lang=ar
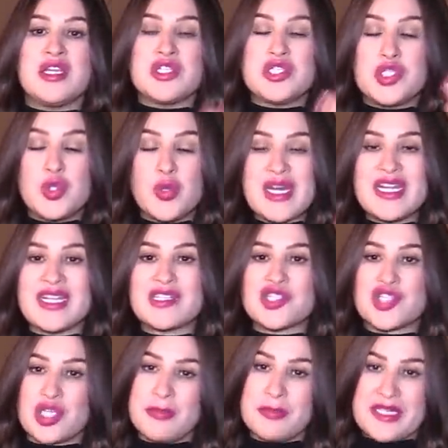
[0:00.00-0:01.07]
الدواء اللي
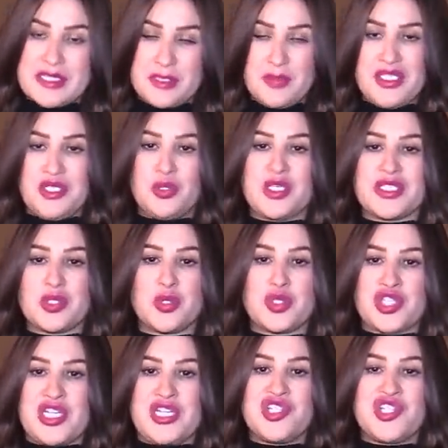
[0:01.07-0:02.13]
كتشرب كتبينو
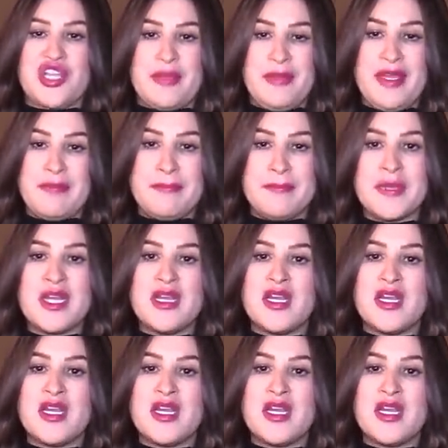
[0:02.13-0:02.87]
كتخرج على الشباب